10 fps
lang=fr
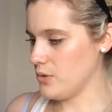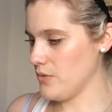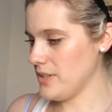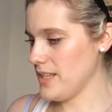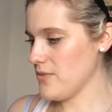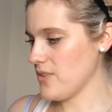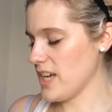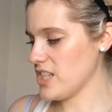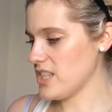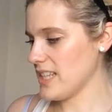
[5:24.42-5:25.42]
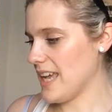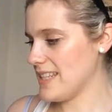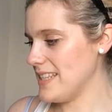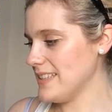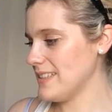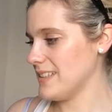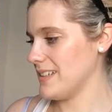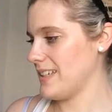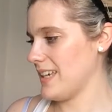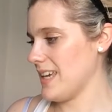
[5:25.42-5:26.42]
Devenez French Addict,
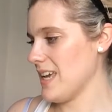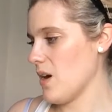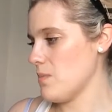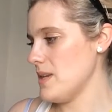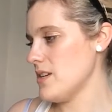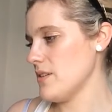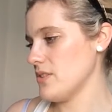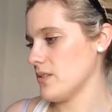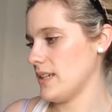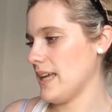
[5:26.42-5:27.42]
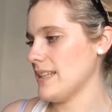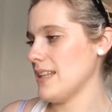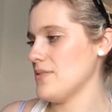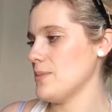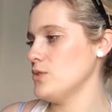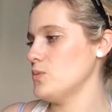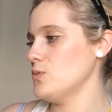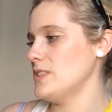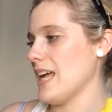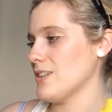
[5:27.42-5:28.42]
créée en 1904, la fameuse
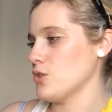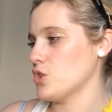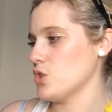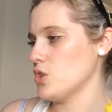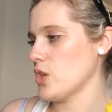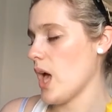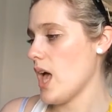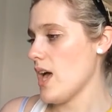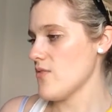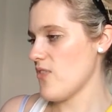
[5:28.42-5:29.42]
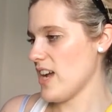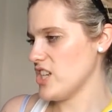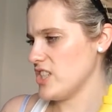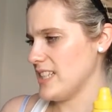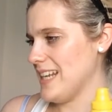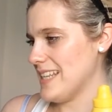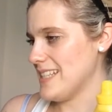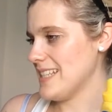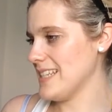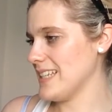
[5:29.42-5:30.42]
moutarde jaune French
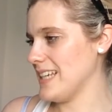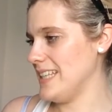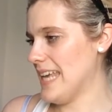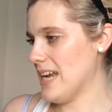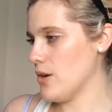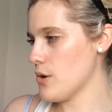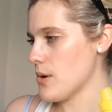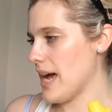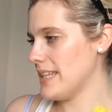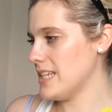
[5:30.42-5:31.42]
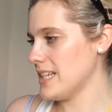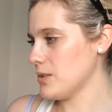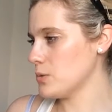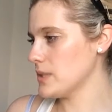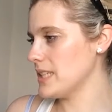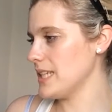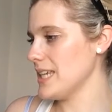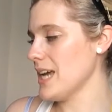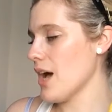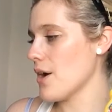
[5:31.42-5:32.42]
Classic Yellow a déjà
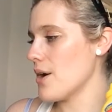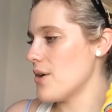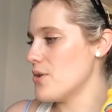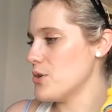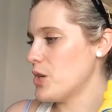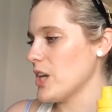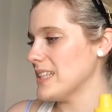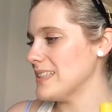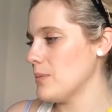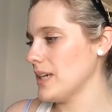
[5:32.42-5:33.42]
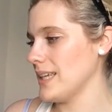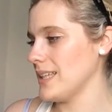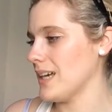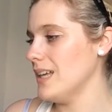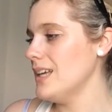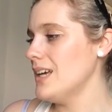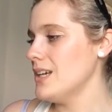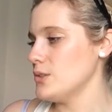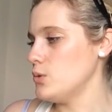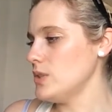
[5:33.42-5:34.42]
conquis le cœur des Américains.
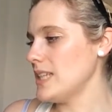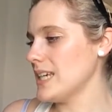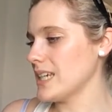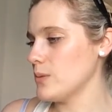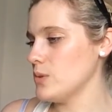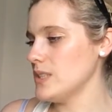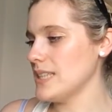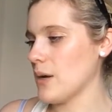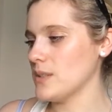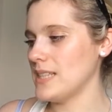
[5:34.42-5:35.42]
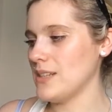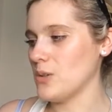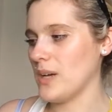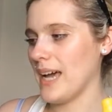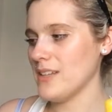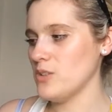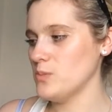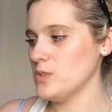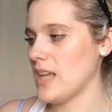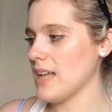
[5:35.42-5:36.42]
Douce et crémeuse, sa recette aux graines
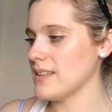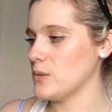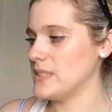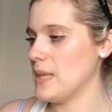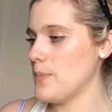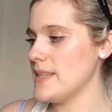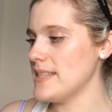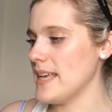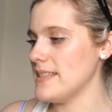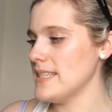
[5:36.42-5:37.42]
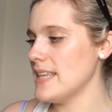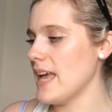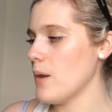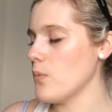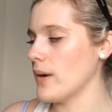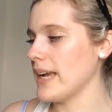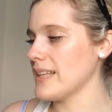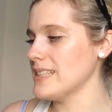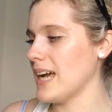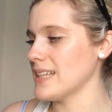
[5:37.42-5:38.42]
de moutarde et aux épices est idéale pour
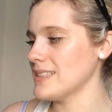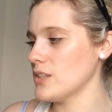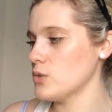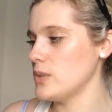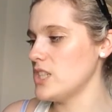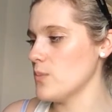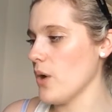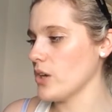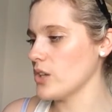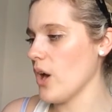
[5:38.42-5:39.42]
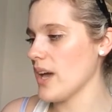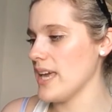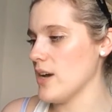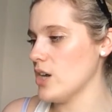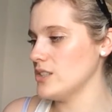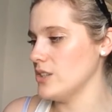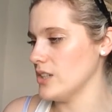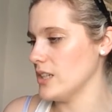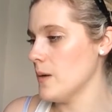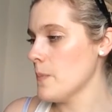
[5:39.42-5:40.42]
garnir un sandwich, burger et hot
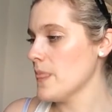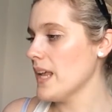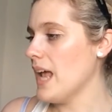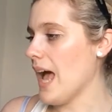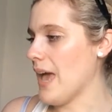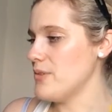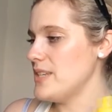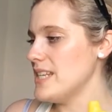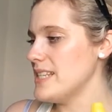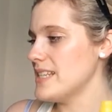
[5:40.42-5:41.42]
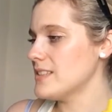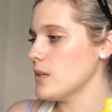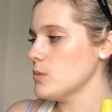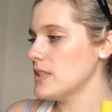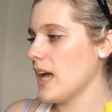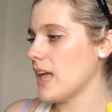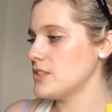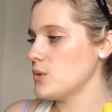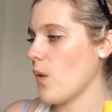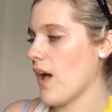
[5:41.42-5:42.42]
dog à utiliser sans
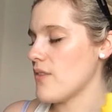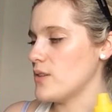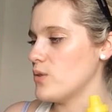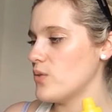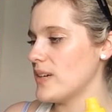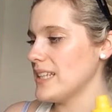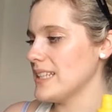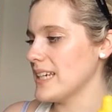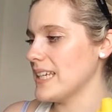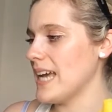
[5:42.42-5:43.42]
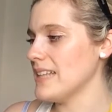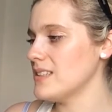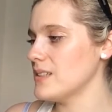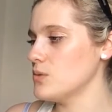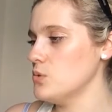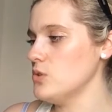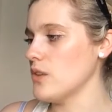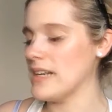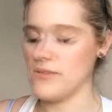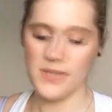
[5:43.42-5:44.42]
modération avec vos frites grillades ou
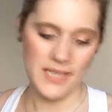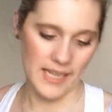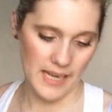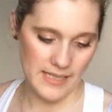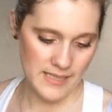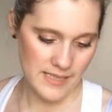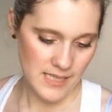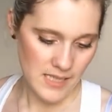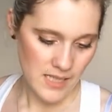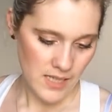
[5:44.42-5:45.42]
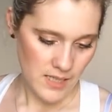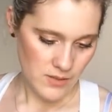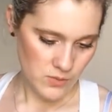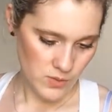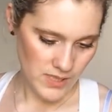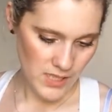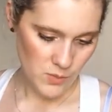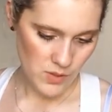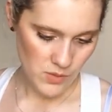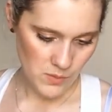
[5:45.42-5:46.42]
dans les vinaigrettes. Donc si
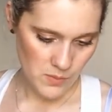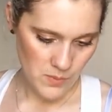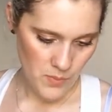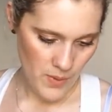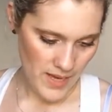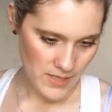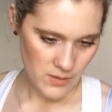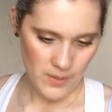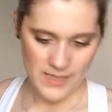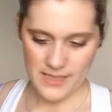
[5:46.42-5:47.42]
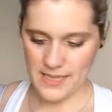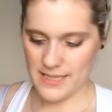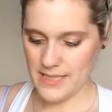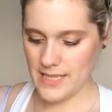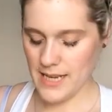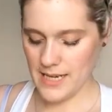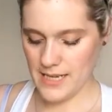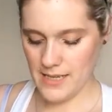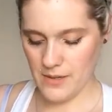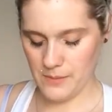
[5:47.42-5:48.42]
je me trompe pas, je crois que celle-ci,
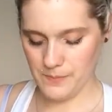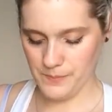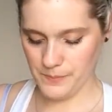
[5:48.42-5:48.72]
elle est... Euh,